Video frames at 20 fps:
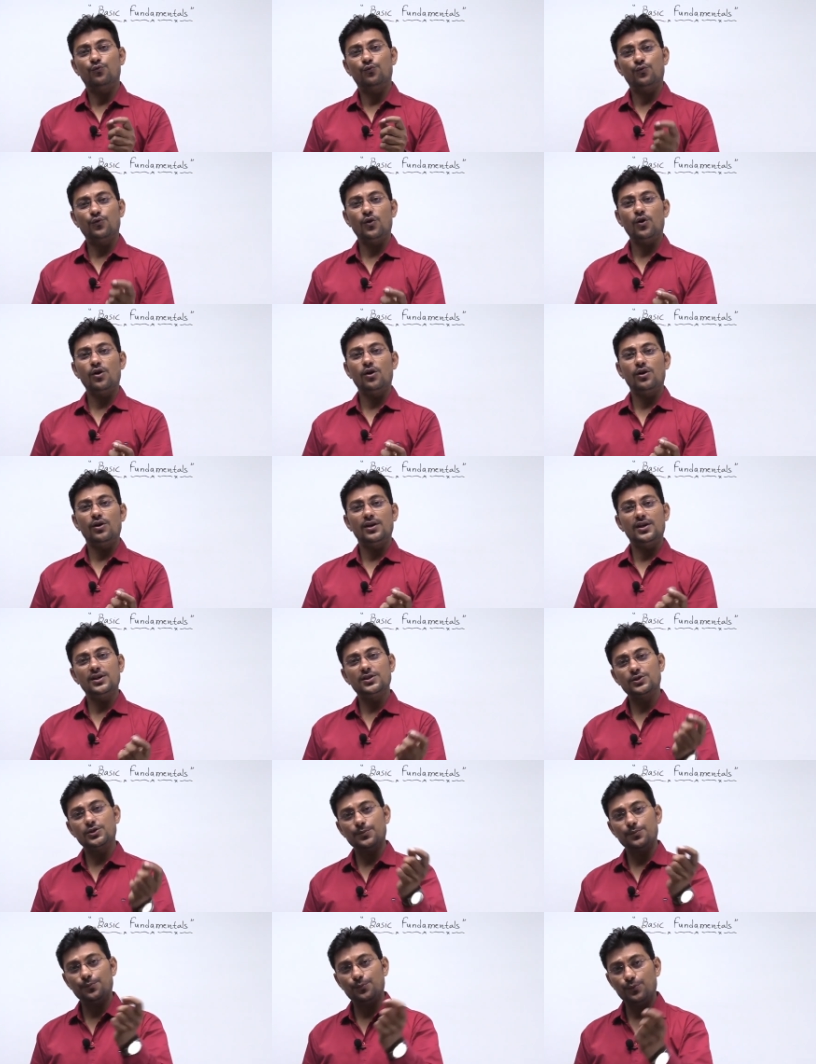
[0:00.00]
वो इस
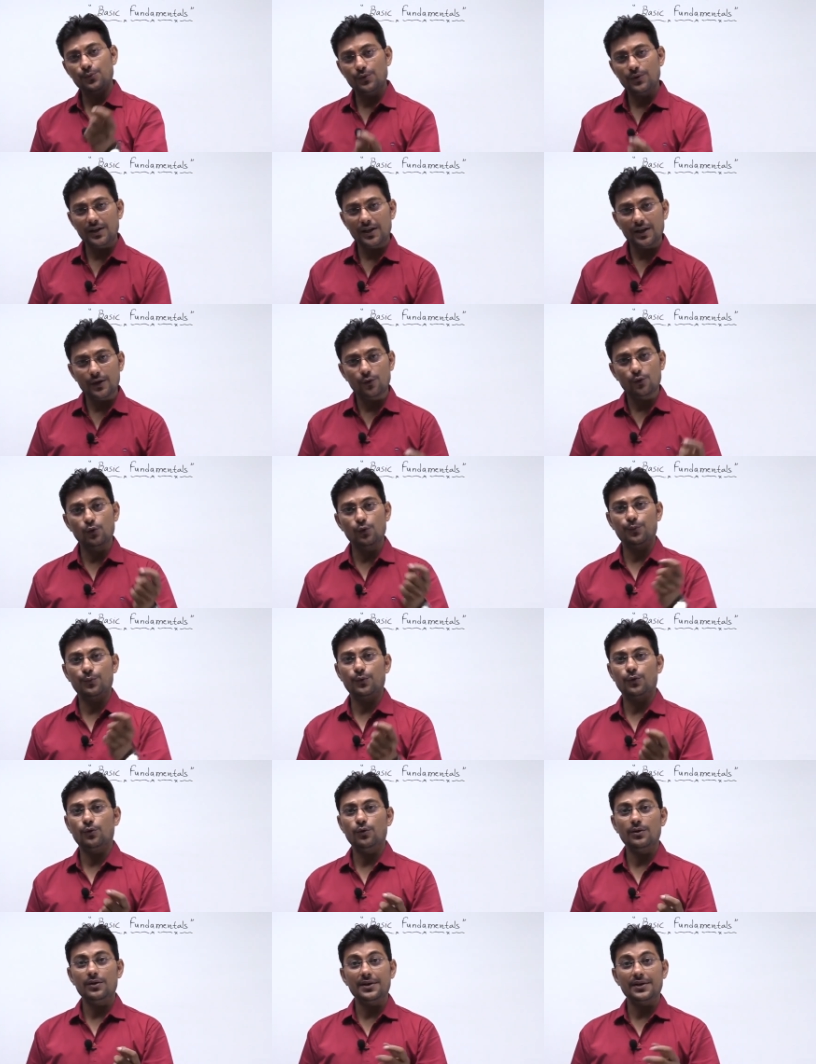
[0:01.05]
पूरे ग्रुप
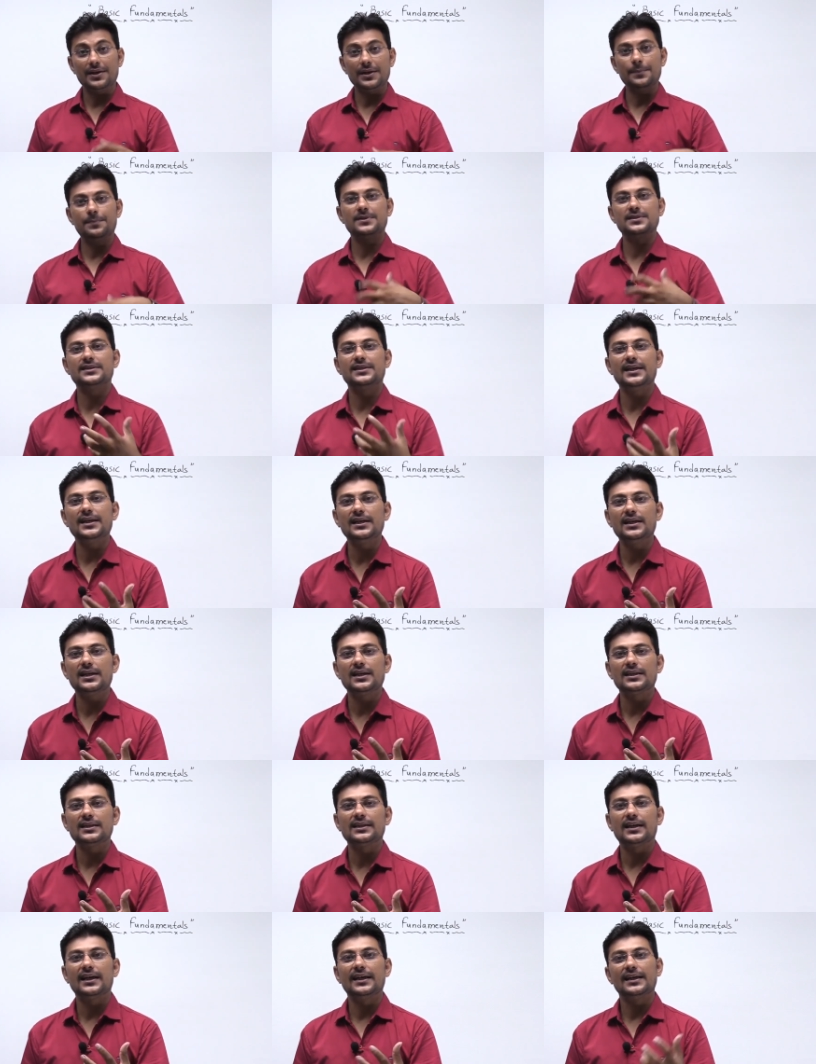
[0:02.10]
को रिप्रेजेंट
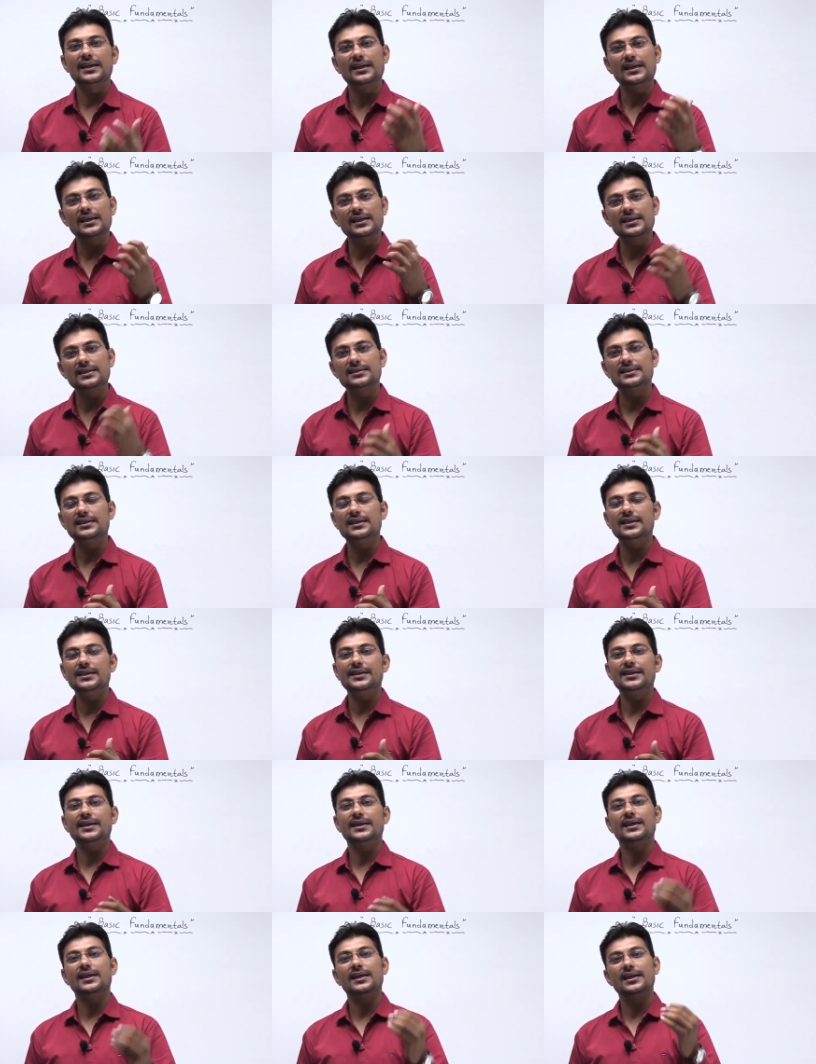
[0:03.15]
करता है
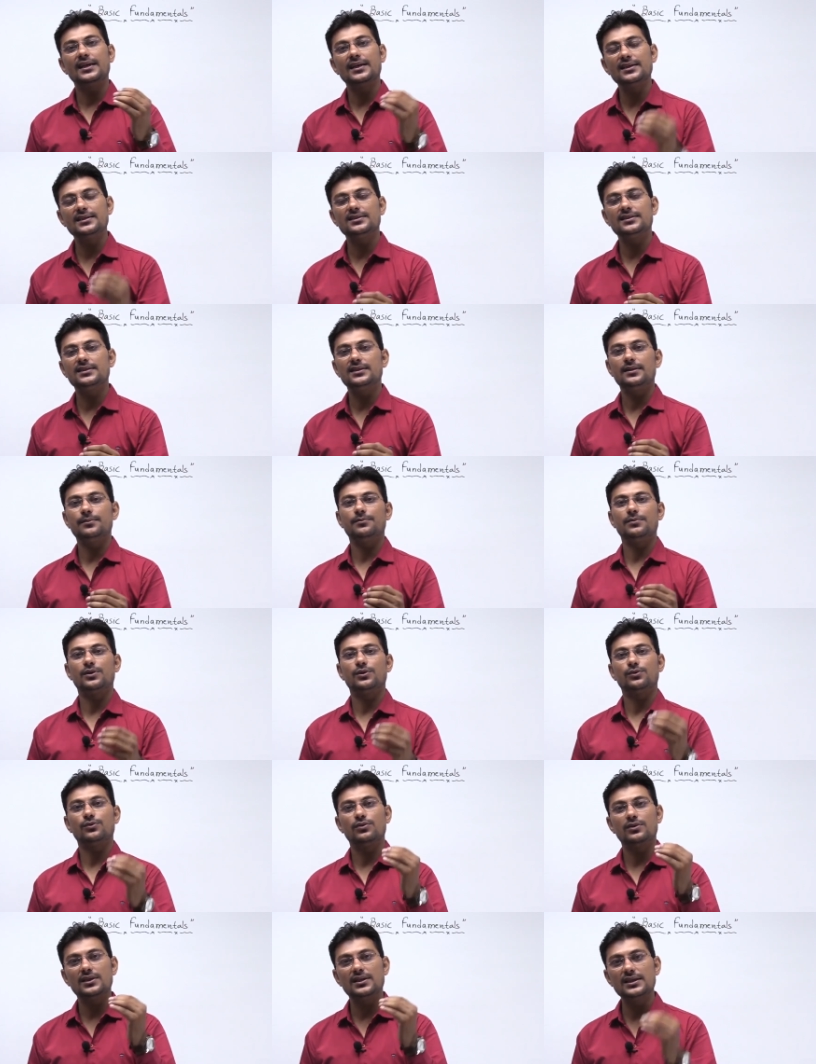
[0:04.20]
इसलिए इस नंबर
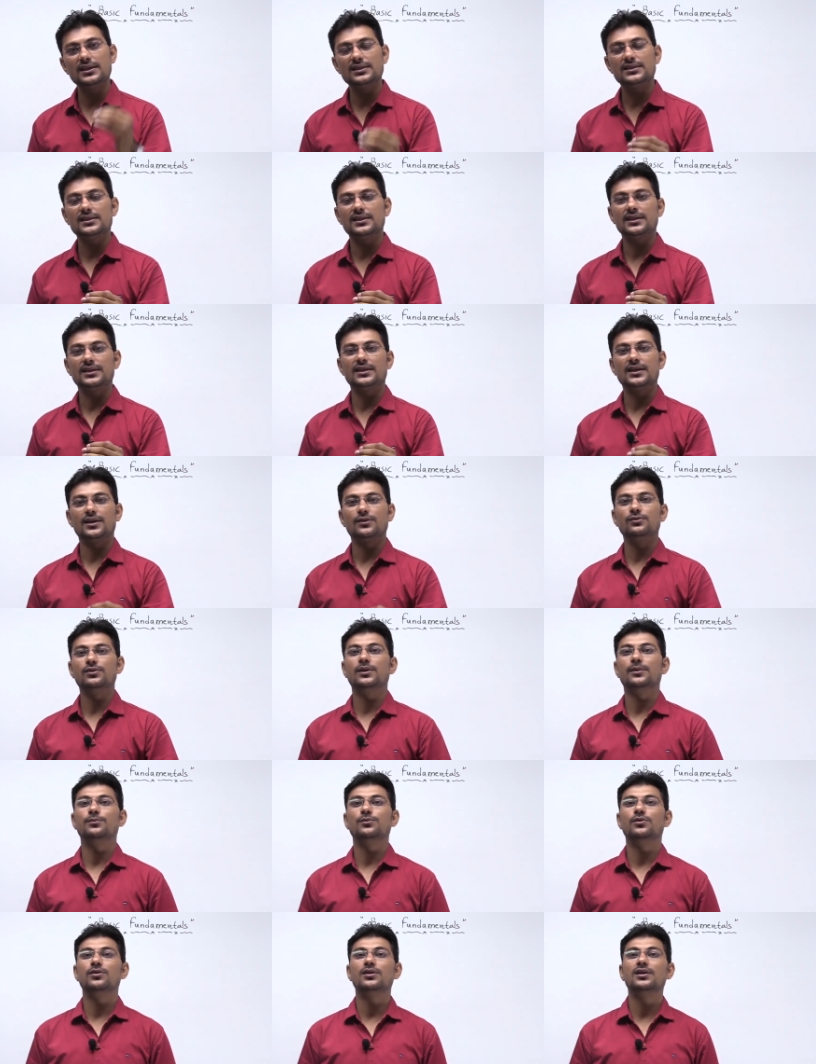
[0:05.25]
को इस संख्या को
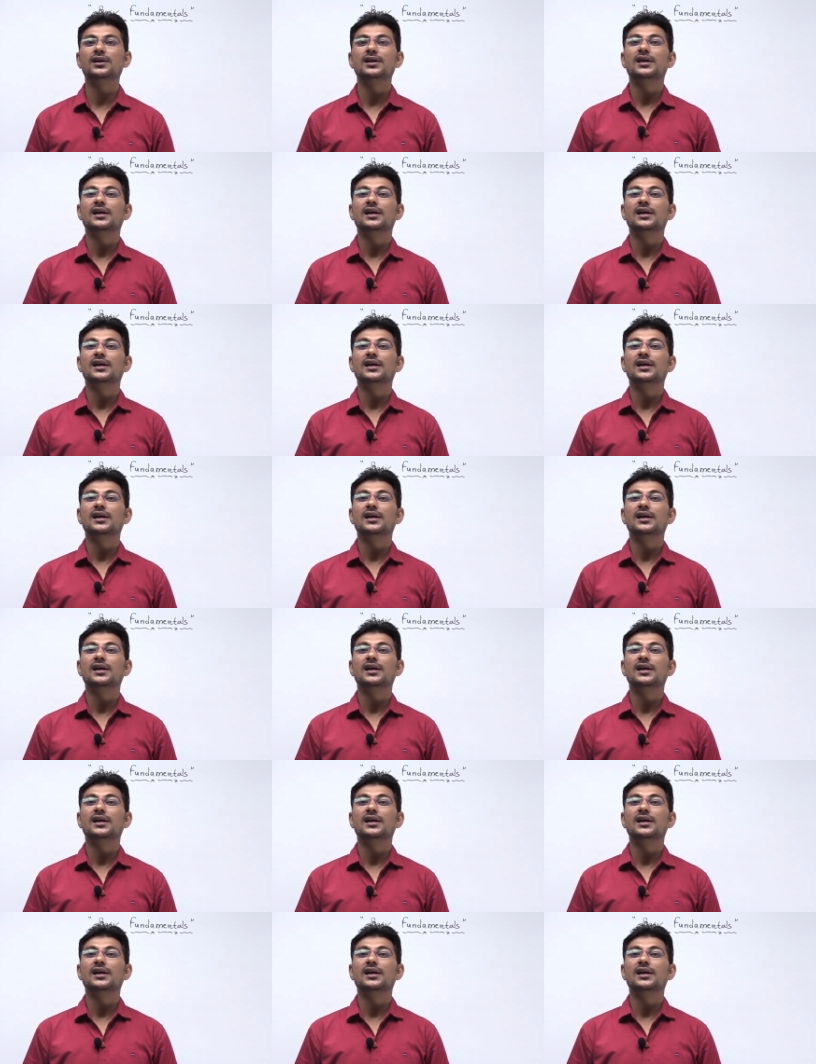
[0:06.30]
हम लोग